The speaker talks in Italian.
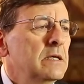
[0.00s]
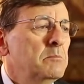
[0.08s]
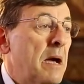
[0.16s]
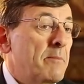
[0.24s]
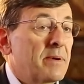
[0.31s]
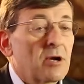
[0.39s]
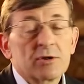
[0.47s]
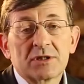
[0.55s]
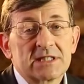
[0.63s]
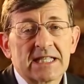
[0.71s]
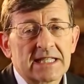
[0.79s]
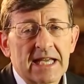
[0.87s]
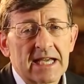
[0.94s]
ma però
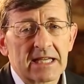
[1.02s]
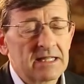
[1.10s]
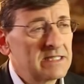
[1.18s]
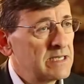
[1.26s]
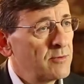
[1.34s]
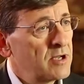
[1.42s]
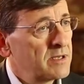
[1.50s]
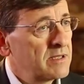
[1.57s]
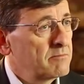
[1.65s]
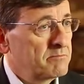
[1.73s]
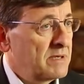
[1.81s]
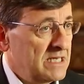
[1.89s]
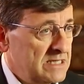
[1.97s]
c'è stata anche, diciamo, la,
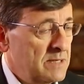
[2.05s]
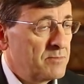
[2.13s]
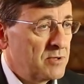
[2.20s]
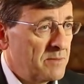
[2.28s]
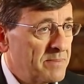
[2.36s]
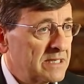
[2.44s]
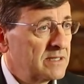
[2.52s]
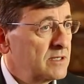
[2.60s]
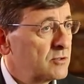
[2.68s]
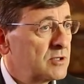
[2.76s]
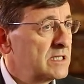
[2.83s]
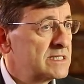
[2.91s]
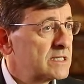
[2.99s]
per esempio, da parte degli
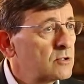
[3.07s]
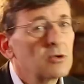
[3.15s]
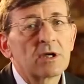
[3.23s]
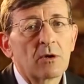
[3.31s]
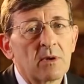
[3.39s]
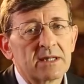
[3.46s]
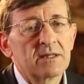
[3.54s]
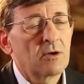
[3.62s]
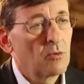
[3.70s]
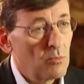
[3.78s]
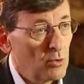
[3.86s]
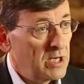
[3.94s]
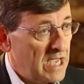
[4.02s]
utilizzatori. Quanti
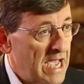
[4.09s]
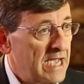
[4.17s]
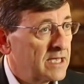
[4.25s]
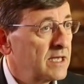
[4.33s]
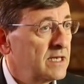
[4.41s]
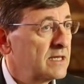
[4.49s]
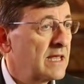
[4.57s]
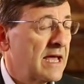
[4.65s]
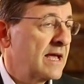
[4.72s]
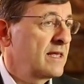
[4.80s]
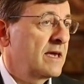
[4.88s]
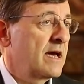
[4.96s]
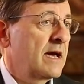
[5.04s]
comuni anche in
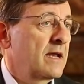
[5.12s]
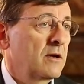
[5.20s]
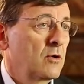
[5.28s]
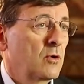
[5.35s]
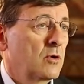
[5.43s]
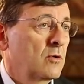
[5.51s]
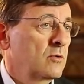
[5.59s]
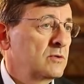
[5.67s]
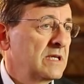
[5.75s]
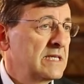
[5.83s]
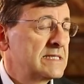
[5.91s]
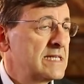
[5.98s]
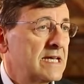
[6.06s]
Italia hanno
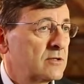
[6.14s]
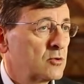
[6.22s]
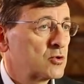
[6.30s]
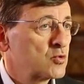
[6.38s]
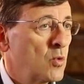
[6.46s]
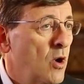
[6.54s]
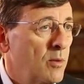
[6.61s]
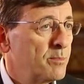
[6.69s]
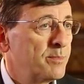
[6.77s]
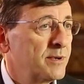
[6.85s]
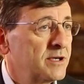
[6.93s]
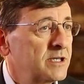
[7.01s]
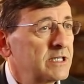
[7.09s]
utilizzato
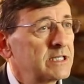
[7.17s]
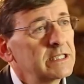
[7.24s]
swap